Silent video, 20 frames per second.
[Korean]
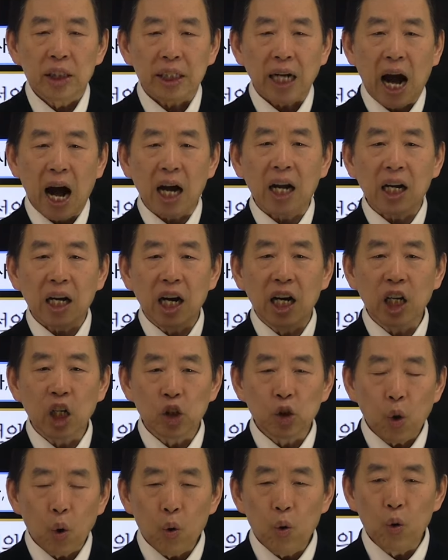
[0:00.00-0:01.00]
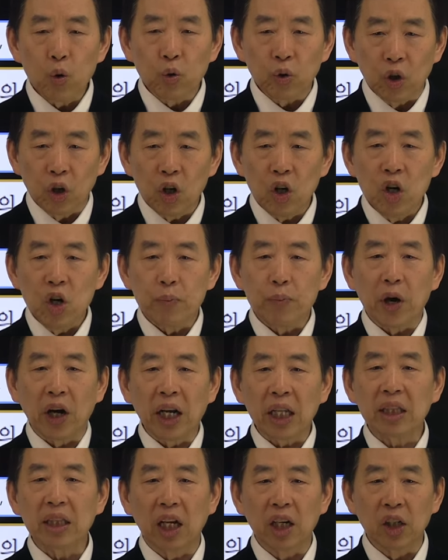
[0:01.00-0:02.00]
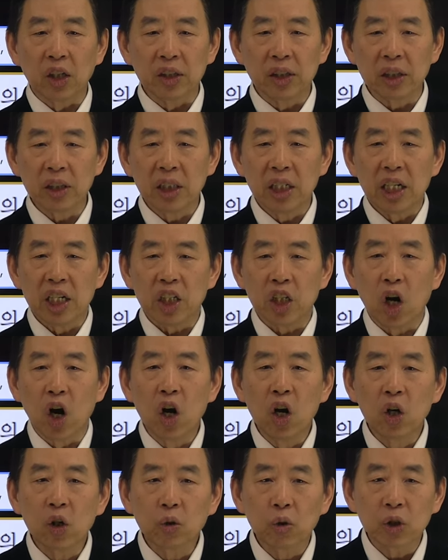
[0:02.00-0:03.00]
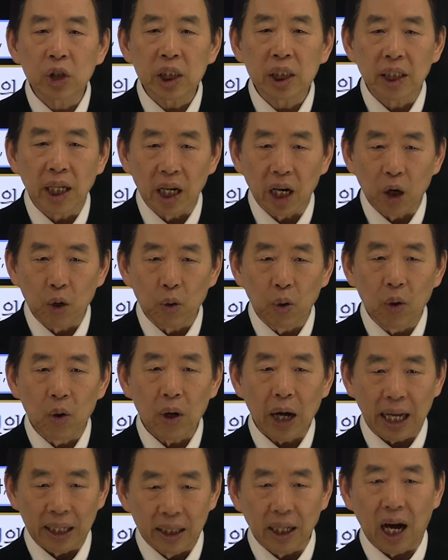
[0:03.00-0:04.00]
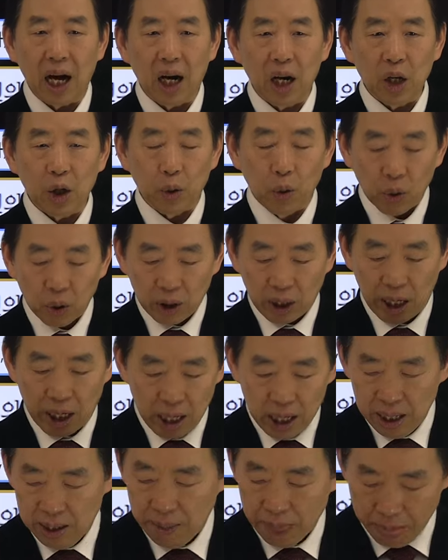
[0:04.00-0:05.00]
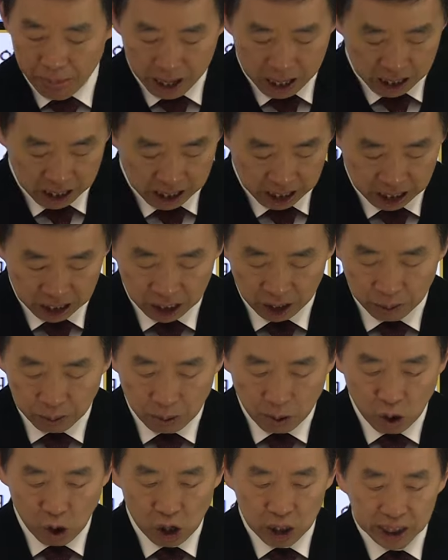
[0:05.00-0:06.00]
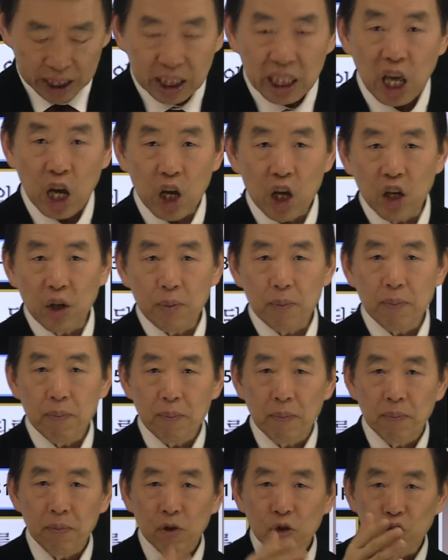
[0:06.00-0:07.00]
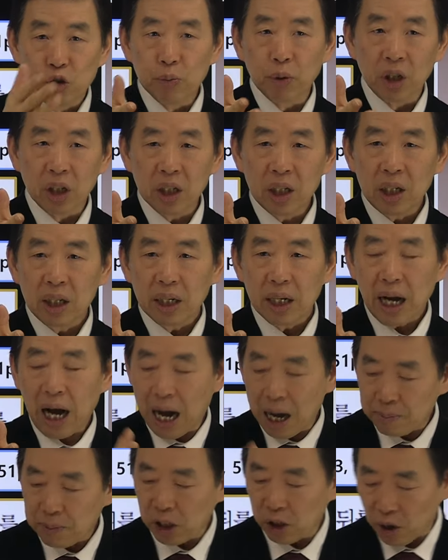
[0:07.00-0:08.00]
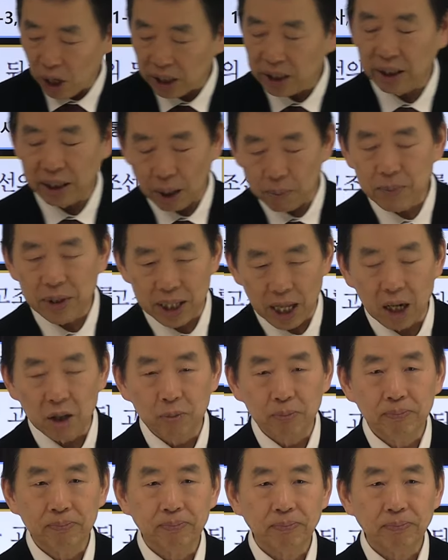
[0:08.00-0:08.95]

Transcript: 각각의 소국으로 변했다는 것은 열국 시대라고 한다. 이렇게 예, 시대 구분을 하면 될 듯합니다.